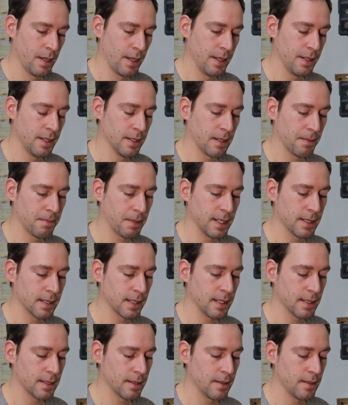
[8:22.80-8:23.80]
In dieser
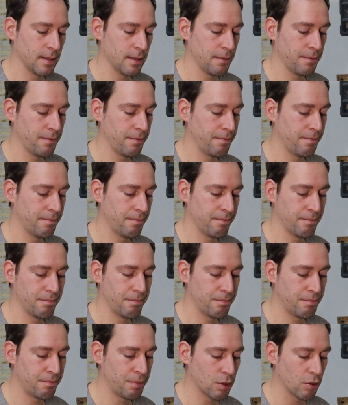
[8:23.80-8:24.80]
Preisklasse
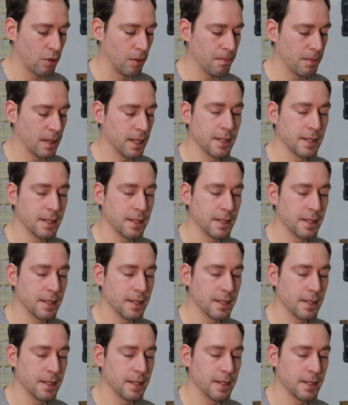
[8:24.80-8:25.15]
bekommt